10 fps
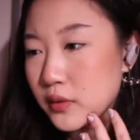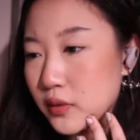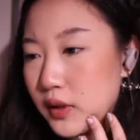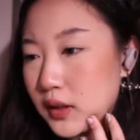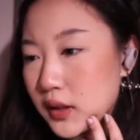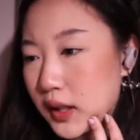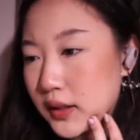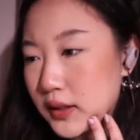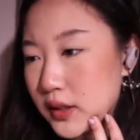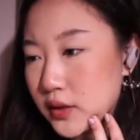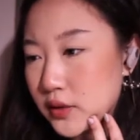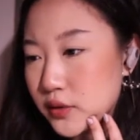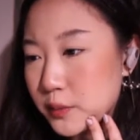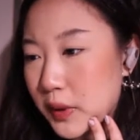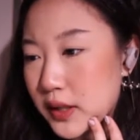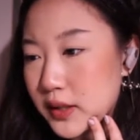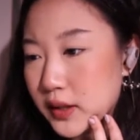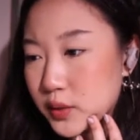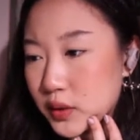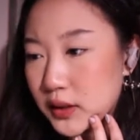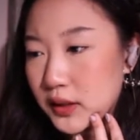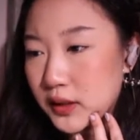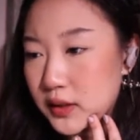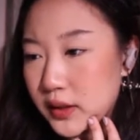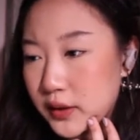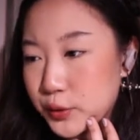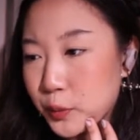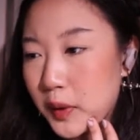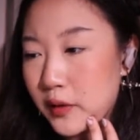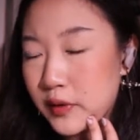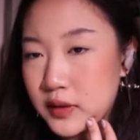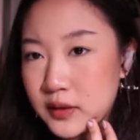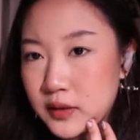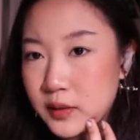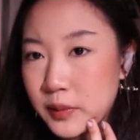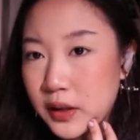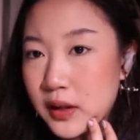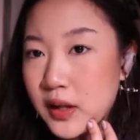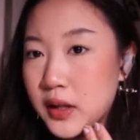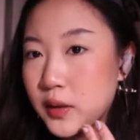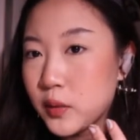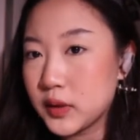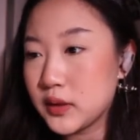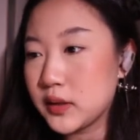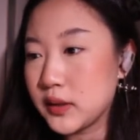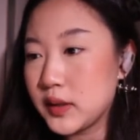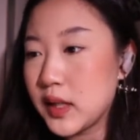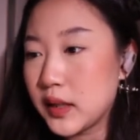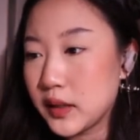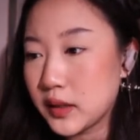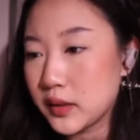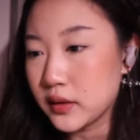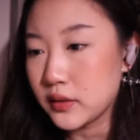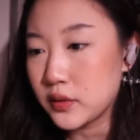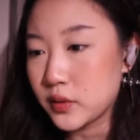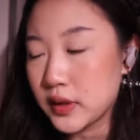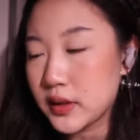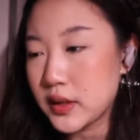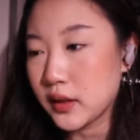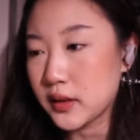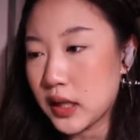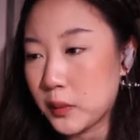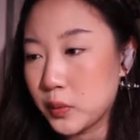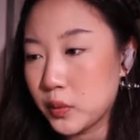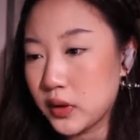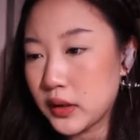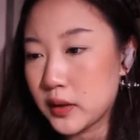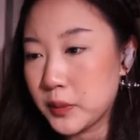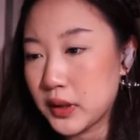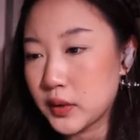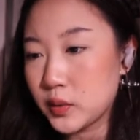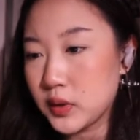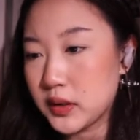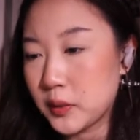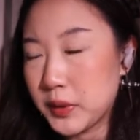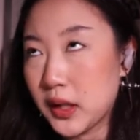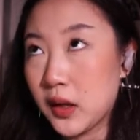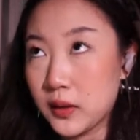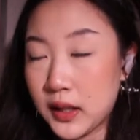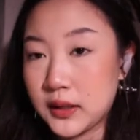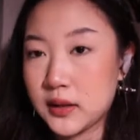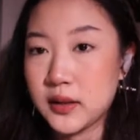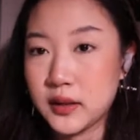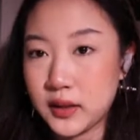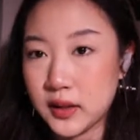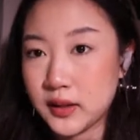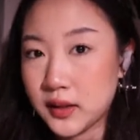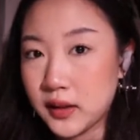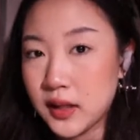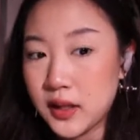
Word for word: 我忘了干的一件事就是把这个存档里的这个酒吧翻新一遍，因为我自己建了一个，就是跟这长得差不多，但是比它缩小、比它好看一点的一个夜店，